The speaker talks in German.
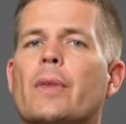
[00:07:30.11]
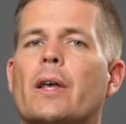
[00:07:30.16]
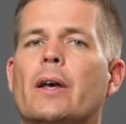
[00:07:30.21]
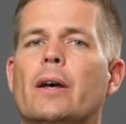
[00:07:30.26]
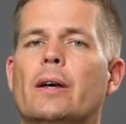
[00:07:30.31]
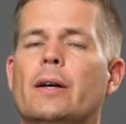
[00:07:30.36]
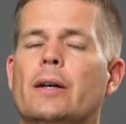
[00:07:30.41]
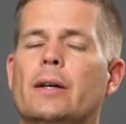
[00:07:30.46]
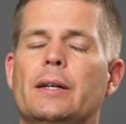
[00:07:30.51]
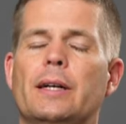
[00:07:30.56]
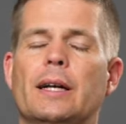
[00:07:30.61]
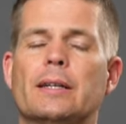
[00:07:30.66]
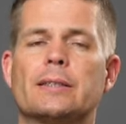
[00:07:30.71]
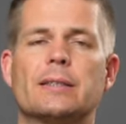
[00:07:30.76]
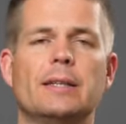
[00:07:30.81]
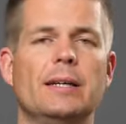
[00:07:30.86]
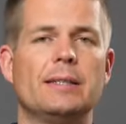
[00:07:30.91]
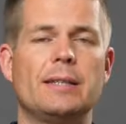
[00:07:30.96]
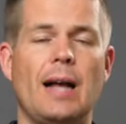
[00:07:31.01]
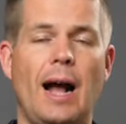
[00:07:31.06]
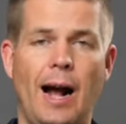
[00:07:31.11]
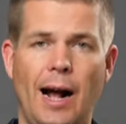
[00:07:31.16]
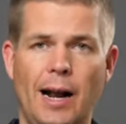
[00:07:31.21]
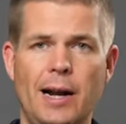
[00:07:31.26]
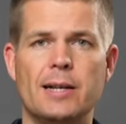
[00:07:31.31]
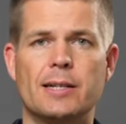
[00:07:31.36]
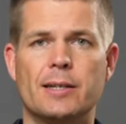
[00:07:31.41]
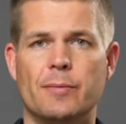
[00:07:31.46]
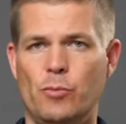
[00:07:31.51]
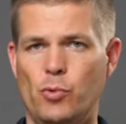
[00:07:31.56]
äh, das ist
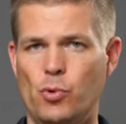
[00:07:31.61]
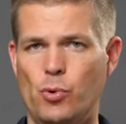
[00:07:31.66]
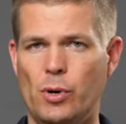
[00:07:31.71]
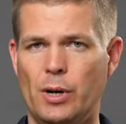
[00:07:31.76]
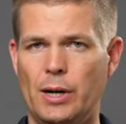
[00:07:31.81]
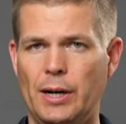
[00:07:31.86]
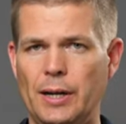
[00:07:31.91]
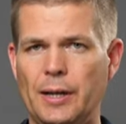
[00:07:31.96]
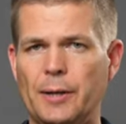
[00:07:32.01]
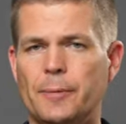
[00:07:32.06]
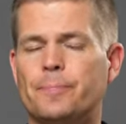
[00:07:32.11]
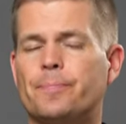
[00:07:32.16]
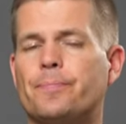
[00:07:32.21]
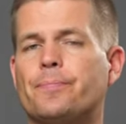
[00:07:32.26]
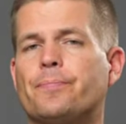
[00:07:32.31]
alles möglich.